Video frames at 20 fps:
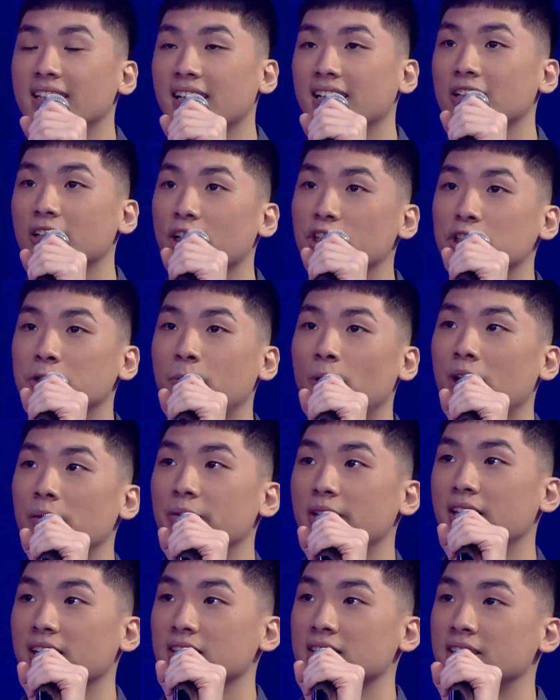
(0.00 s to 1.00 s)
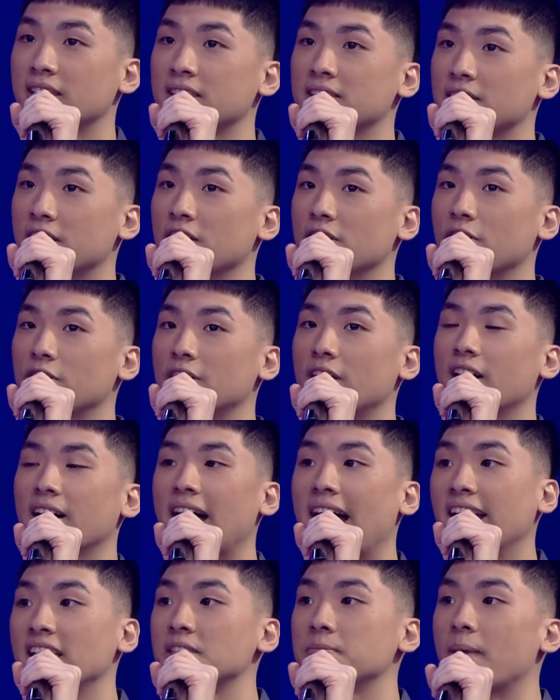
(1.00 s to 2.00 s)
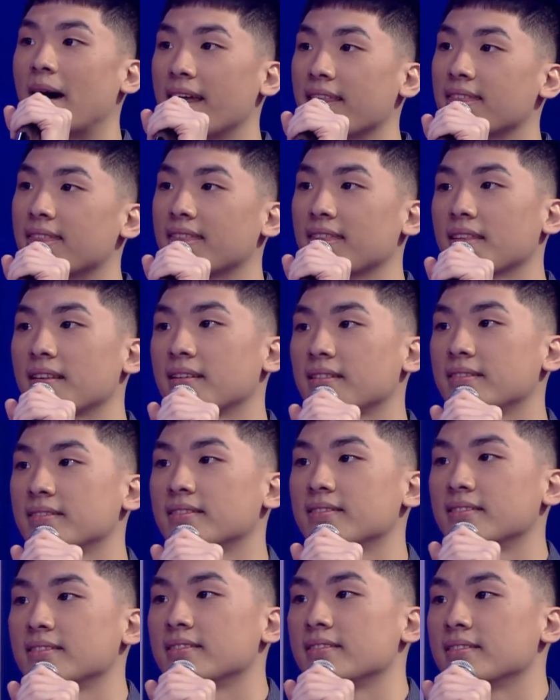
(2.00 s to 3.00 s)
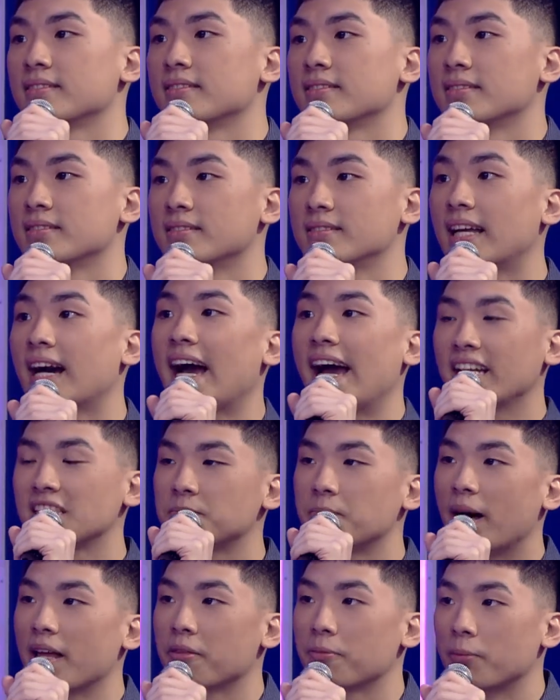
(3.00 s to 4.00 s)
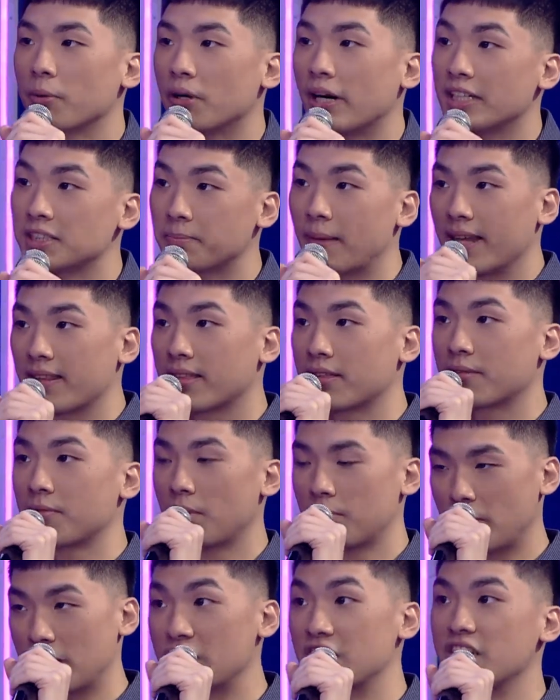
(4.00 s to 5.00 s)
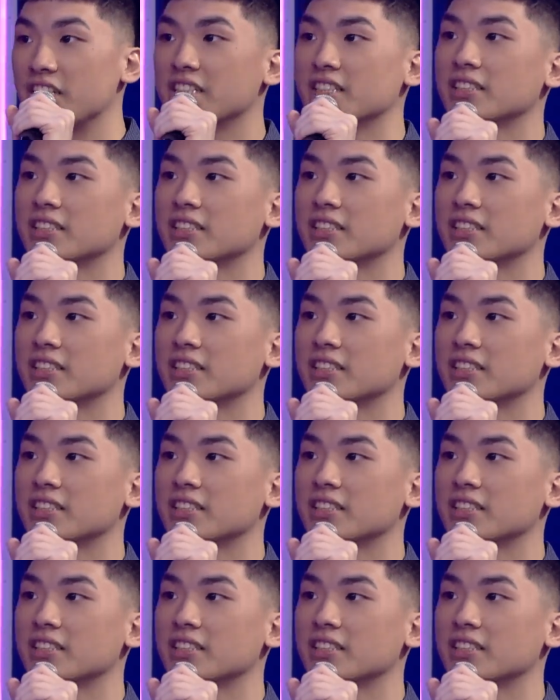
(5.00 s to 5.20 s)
nag-launch po kami ng sister ko ng ice bath. Ng ice bath po, ice bath machine.